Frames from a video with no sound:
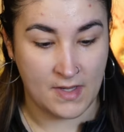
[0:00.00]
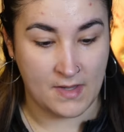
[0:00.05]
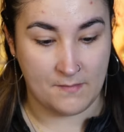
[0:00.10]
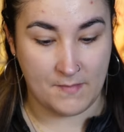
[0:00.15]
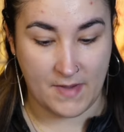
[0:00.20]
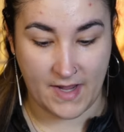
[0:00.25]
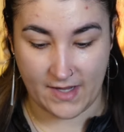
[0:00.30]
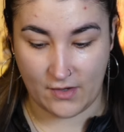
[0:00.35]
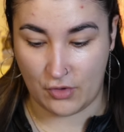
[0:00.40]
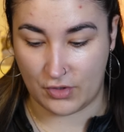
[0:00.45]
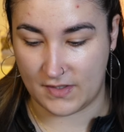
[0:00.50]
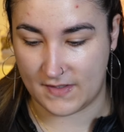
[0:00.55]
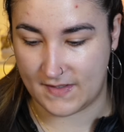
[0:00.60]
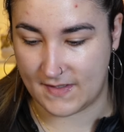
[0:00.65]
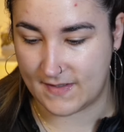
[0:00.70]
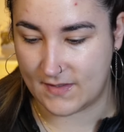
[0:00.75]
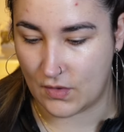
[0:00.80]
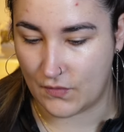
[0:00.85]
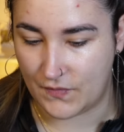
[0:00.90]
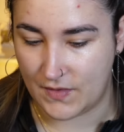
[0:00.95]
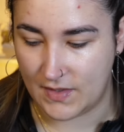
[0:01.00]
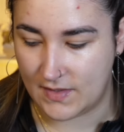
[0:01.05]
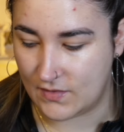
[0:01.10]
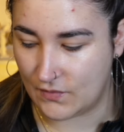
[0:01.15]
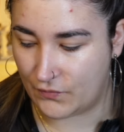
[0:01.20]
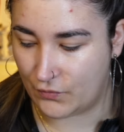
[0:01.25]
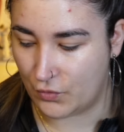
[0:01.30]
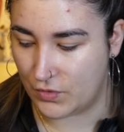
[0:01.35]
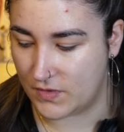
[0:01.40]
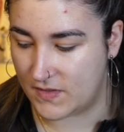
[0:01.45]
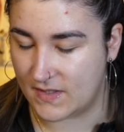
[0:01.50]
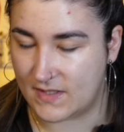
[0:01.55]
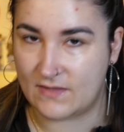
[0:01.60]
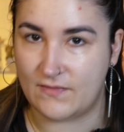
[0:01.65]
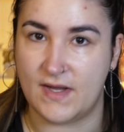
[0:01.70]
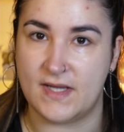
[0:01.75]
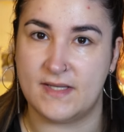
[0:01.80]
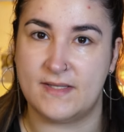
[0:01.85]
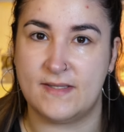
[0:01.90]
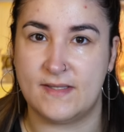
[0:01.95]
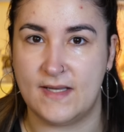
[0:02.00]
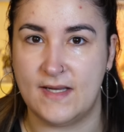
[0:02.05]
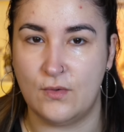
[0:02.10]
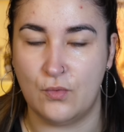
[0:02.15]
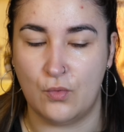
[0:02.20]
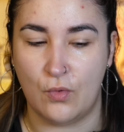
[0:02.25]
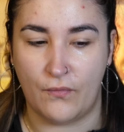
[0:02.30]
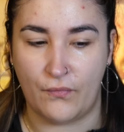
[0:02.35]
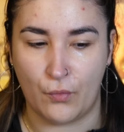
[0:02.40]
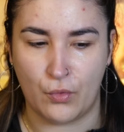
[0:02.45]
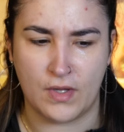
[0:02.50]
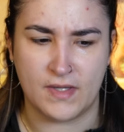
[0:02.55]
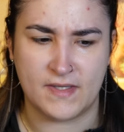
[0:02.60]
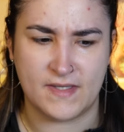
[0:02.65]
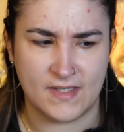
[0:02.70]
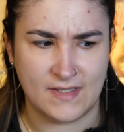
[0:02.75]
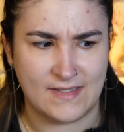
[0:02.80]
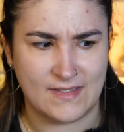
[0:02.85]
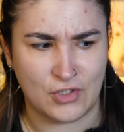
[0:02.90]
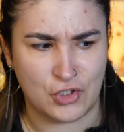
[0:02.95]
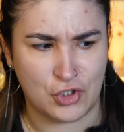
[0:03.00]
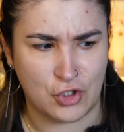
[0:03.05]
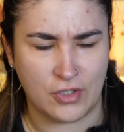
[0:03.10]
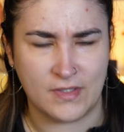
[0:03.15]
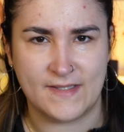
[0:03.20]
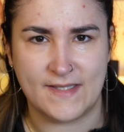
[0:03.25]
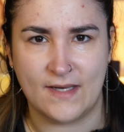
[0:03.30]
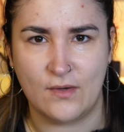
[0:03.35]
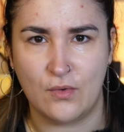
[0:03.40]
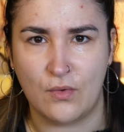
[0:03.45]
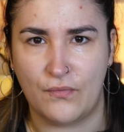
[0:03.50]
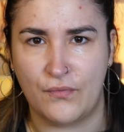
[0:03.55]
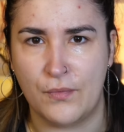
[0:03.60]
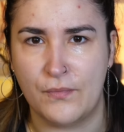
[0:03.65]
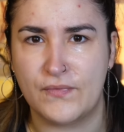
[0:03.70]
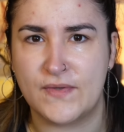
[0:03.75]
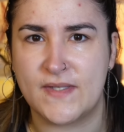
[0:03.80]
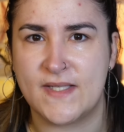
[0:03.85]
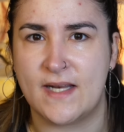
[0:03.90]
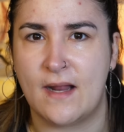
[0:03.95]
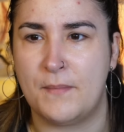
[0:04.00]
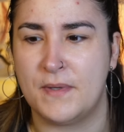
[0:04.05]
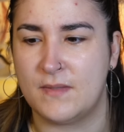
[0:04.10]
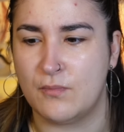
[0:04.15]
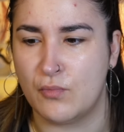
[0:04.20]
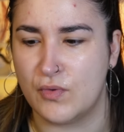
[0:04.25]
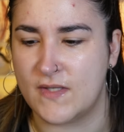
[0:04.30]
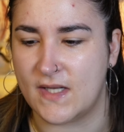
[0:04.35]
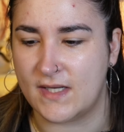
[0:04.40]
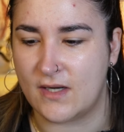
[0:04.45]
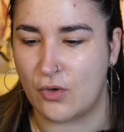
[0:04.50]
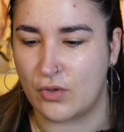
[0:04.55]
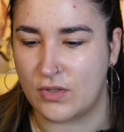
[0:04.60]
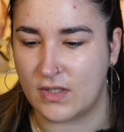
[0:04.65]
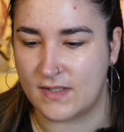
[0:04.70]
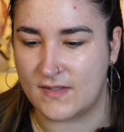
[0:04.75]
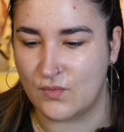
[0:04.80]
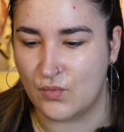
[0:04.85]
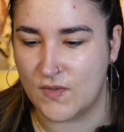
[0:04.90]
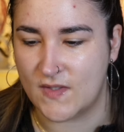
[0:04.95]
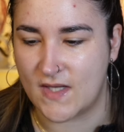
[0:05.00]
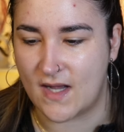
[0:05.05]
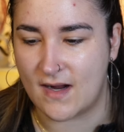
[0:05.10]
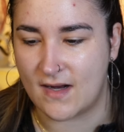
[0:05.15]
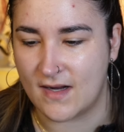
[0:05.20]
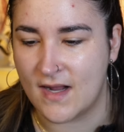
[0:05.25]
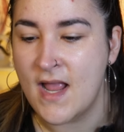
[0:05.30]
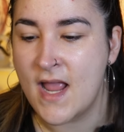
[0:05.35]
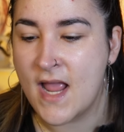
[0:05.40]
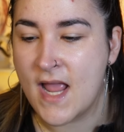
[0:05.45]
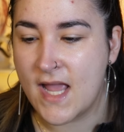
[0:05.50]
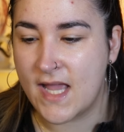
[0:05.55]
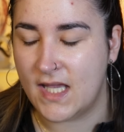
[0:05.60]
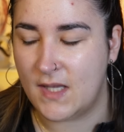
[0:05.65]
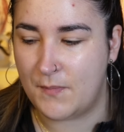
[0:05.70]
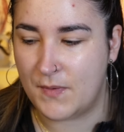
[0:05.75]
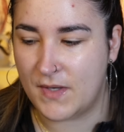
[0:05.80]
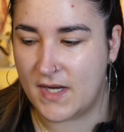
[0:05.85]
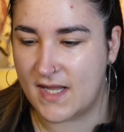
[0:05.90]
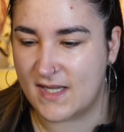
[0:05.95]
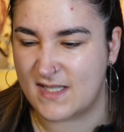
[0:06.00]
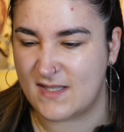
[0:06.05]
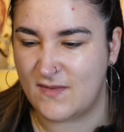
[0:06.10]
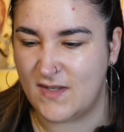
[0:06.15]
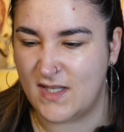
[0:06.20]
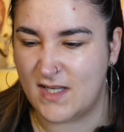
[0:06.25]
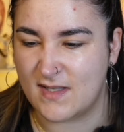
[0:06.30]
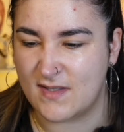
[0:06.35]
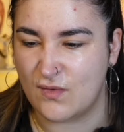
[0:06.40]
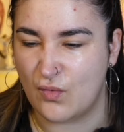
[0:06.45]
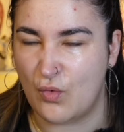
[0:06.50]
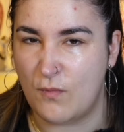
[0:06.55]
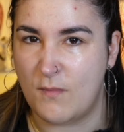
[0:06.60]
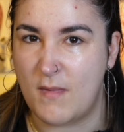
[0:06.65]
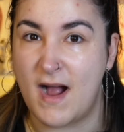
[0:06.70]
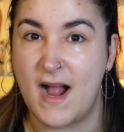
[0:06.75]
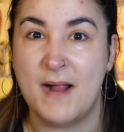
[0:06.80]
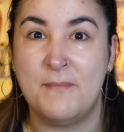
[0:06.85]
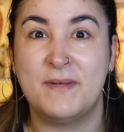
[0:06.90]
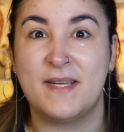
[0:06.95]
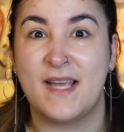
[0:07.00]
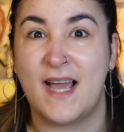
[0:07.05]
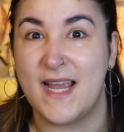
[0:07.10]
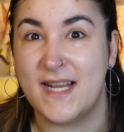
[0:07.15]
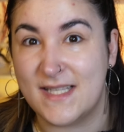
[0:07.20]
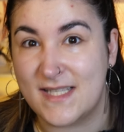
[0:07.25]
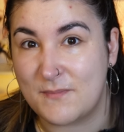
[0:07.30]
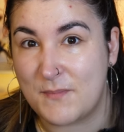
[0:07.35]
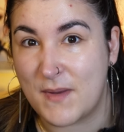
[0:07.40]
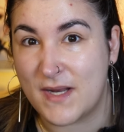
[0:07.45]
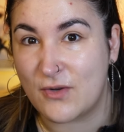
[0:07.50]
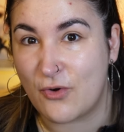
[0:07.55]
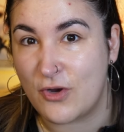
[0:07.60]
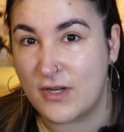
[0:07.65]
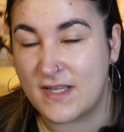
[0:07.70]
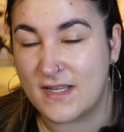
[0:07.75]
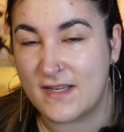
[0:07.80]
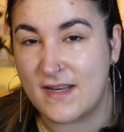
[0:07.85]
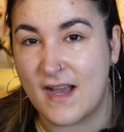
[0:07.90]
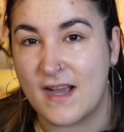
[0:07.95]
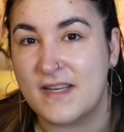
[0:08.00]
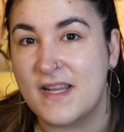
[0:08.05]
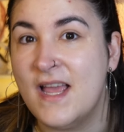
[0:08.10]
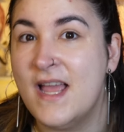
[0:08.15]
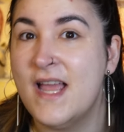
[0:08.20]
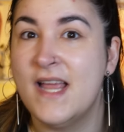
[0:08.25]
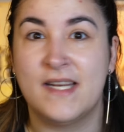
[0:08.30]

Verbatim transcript: Mein Gott, es ist noch viel zu früh. Es ist zwar erst 10 Uhr, oder es ist schon 10.15 Uhr, aber ich muss halt auch dazu sagen, ich bin erst wieder so um halb drei ins Bett heute Nacht.